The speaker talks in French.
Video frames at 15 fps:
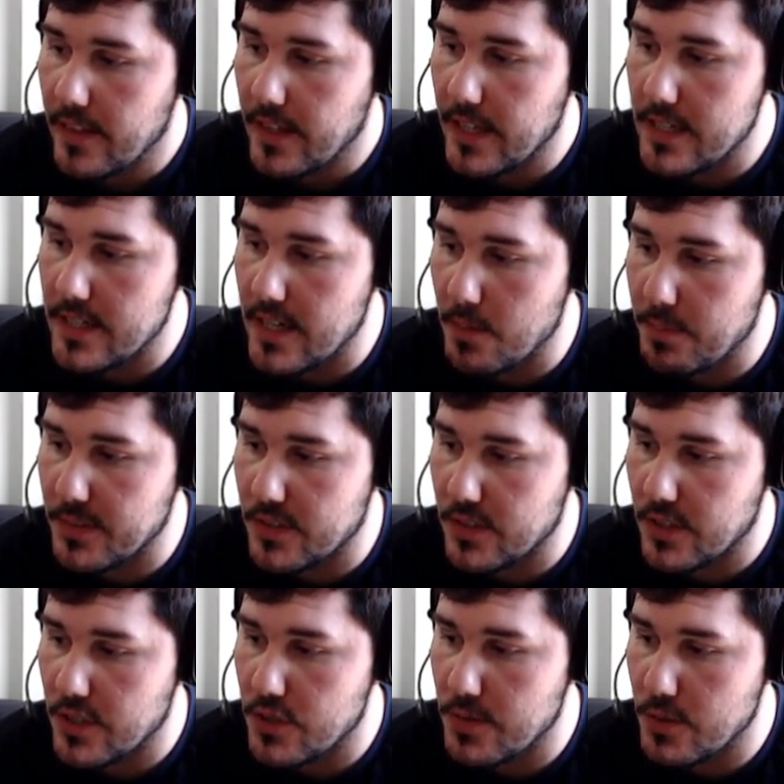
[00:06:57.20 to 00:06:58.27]
et je
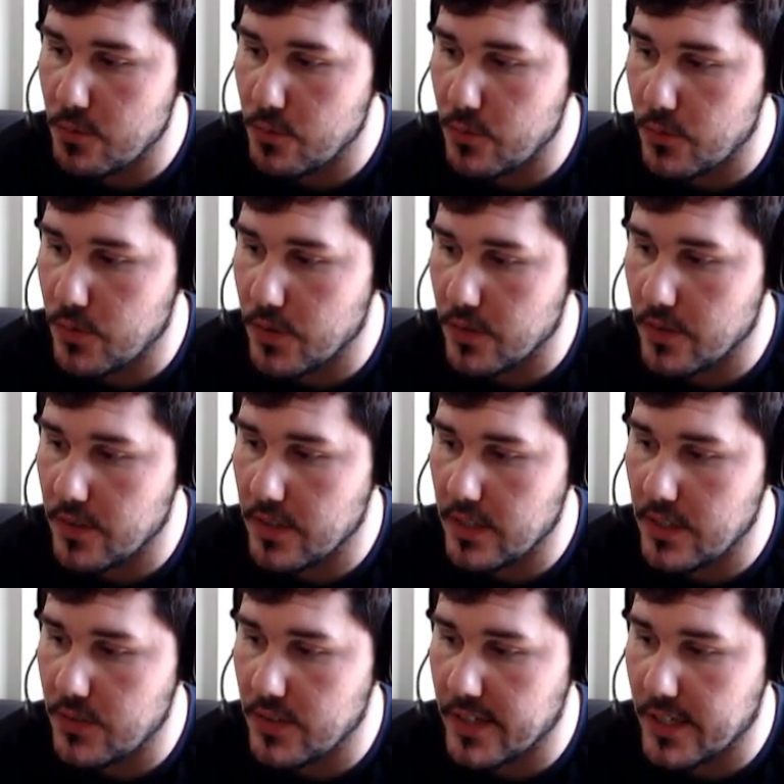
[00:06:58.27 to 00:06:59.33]
l'applique. Je vais juste
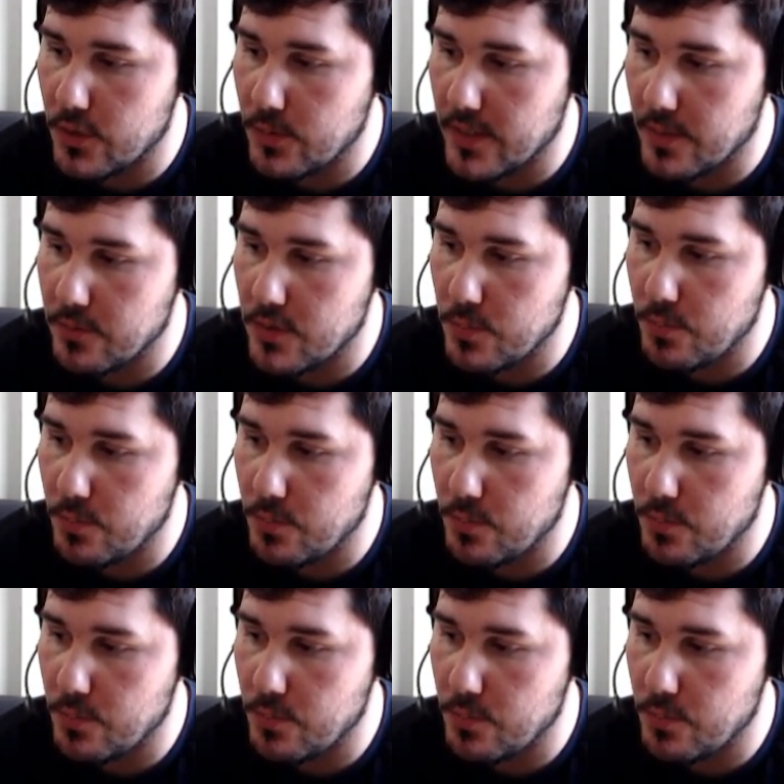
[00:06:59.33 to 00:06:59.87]
essayer de réduire un petit